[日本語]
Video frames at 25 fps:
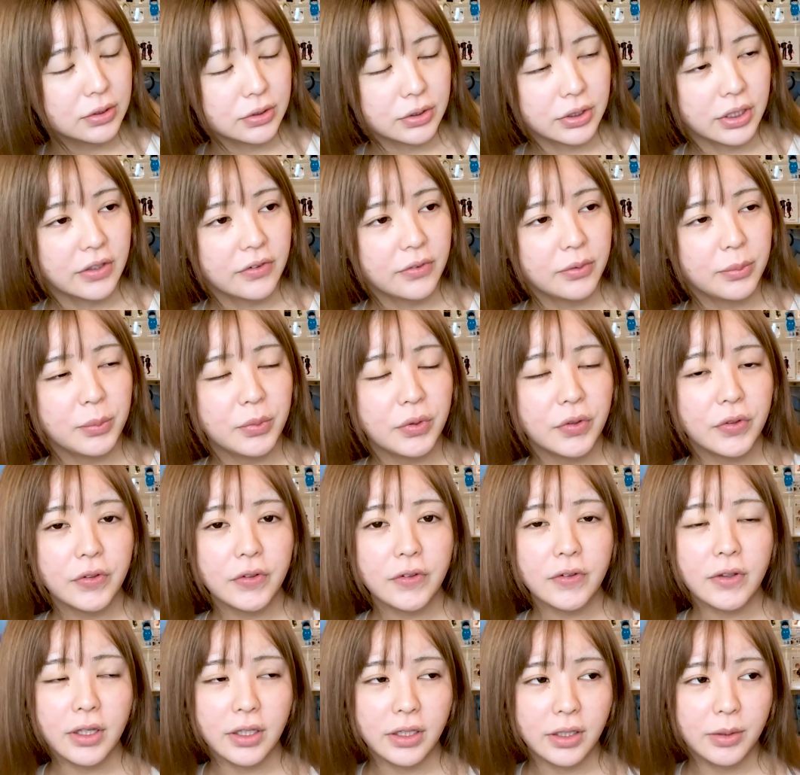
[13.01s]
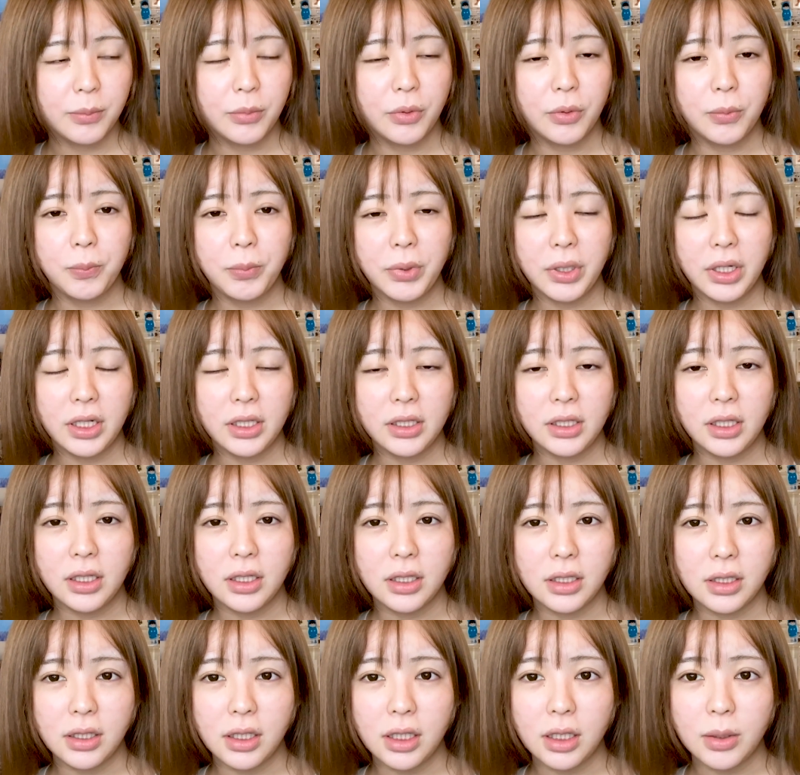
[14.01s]
そう、休みの日はね、もっぱら家
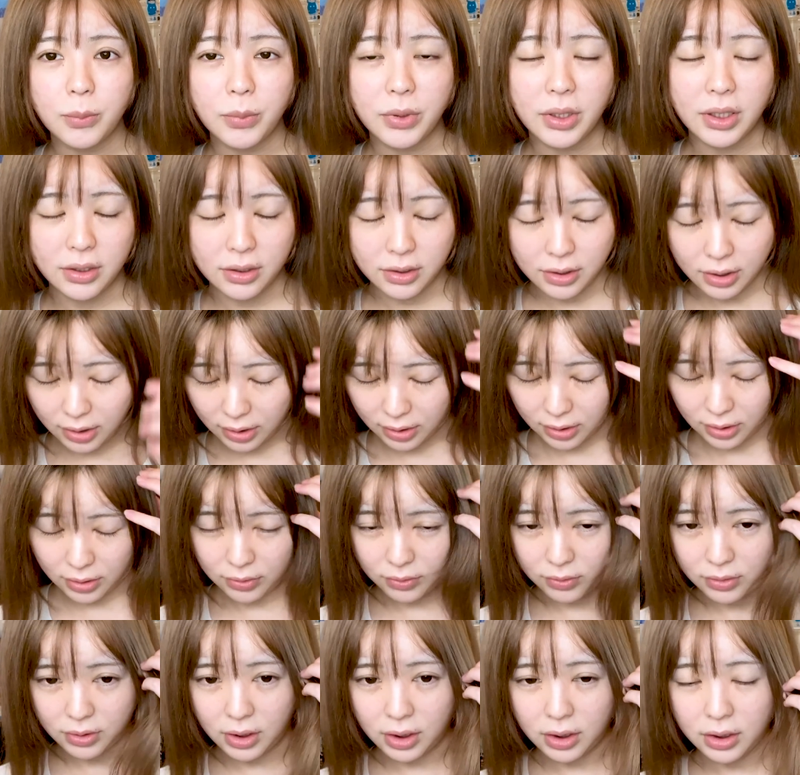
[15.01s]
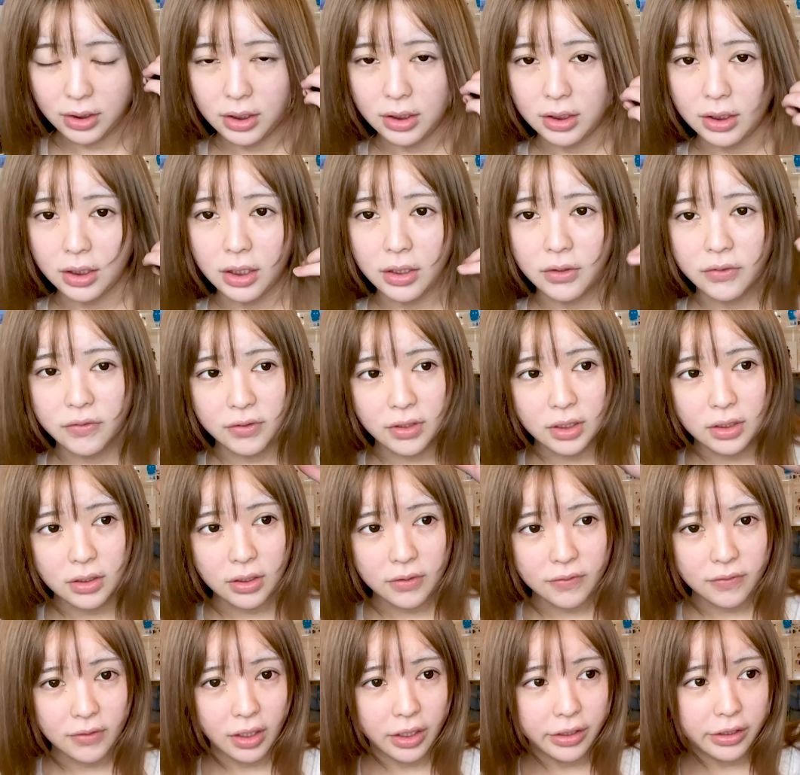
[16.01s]
でゲームやったりだとか、なんか
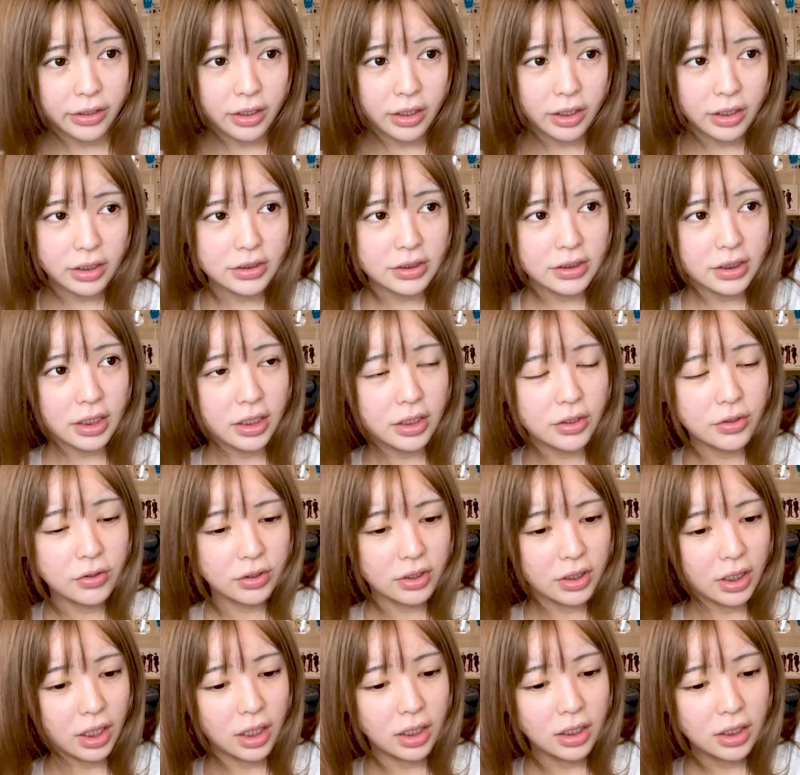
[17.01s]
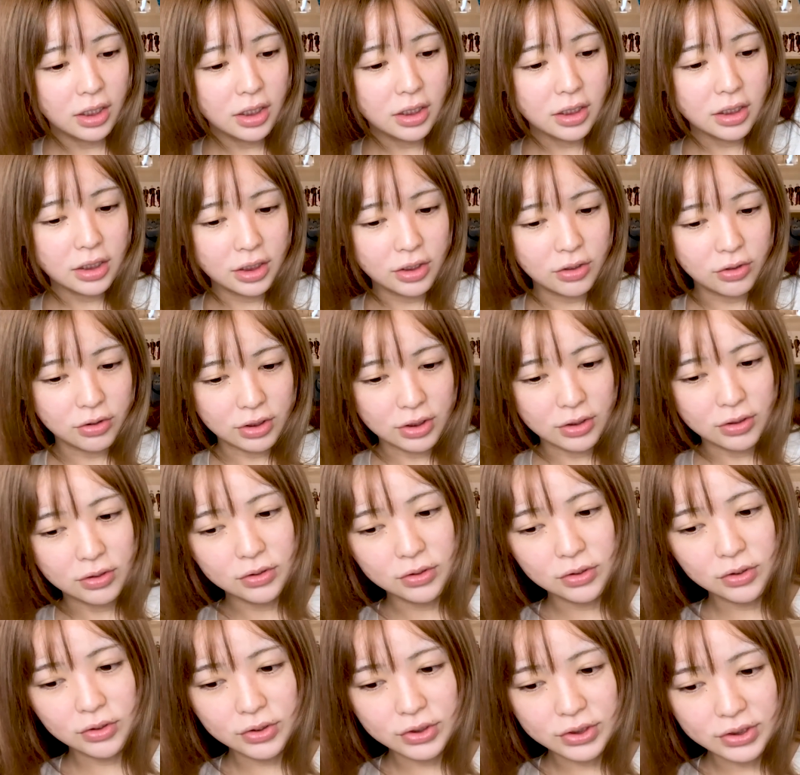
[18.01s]
SNS 徘徊したりとか、いろんな
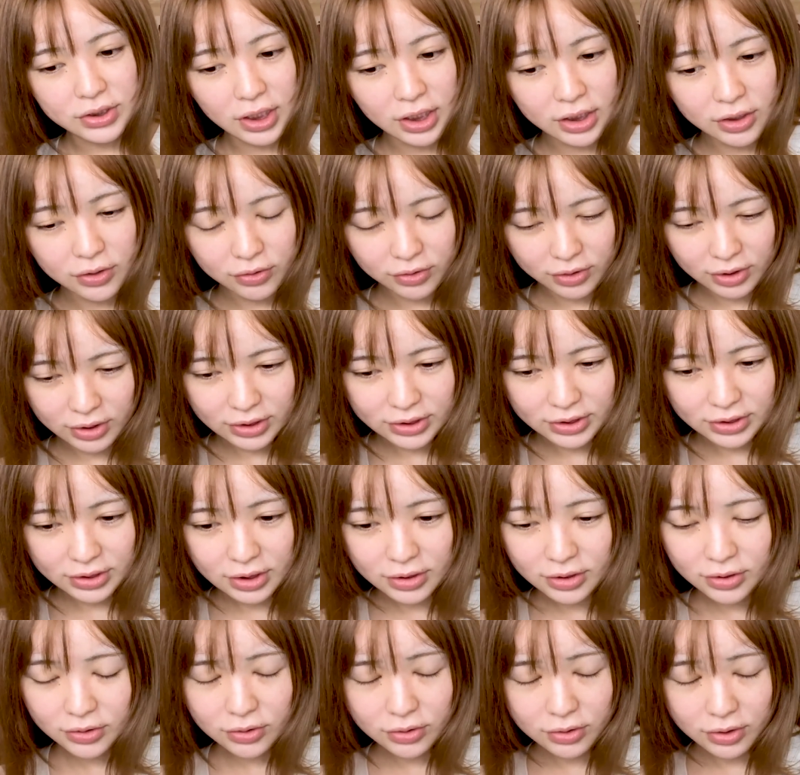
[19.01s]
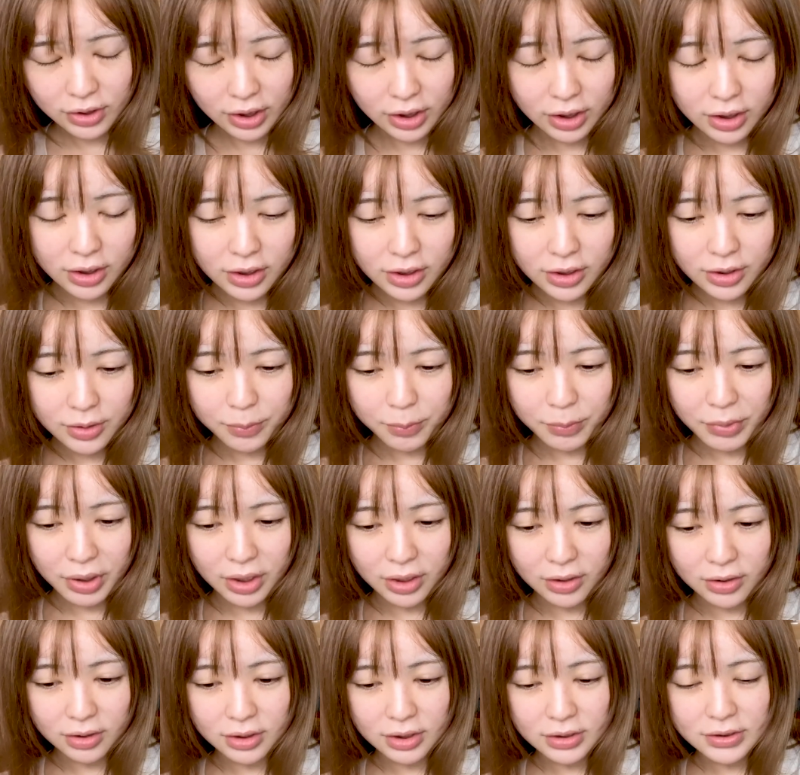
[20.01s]
ことをしたりとかしてるので、
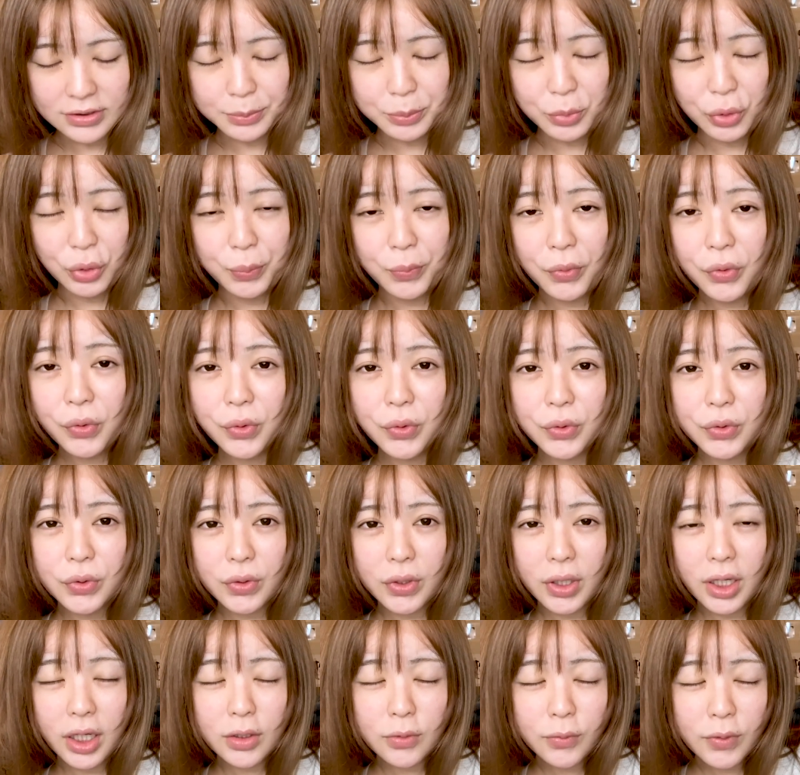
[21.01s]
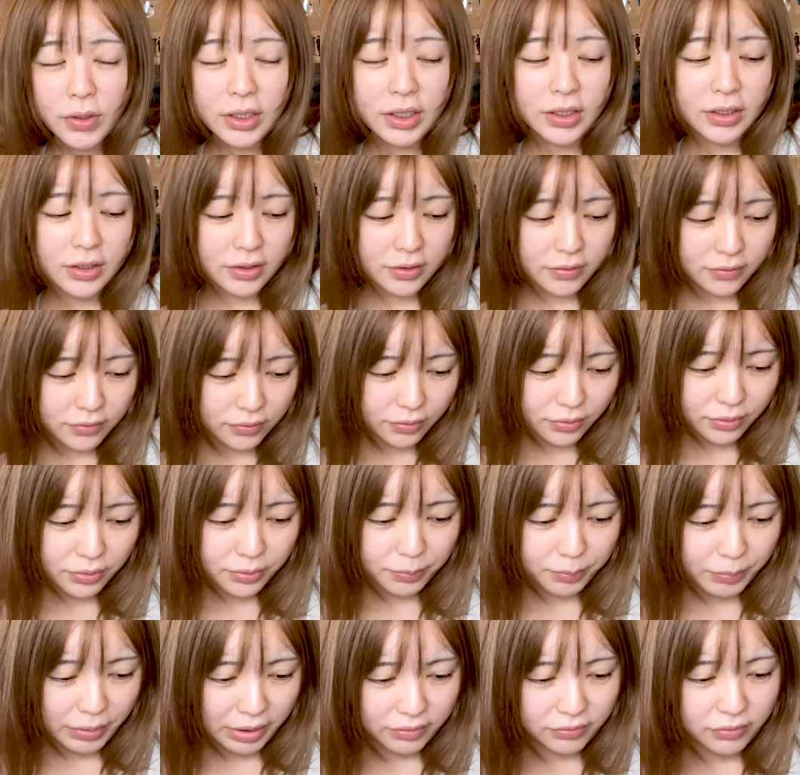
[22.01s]
まあ私も思うことがあるわけですよ。
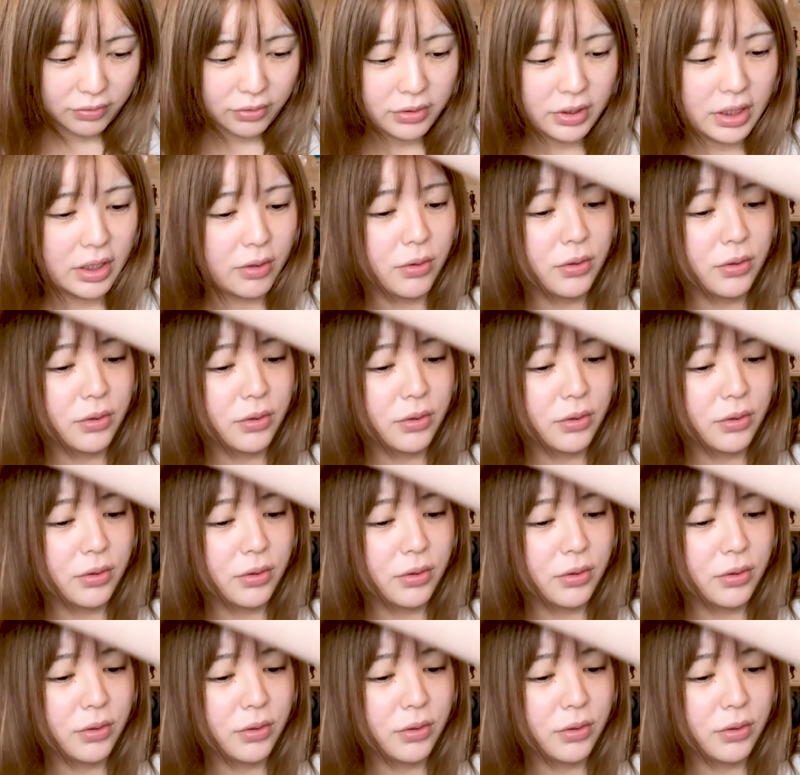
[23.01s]
まあそんな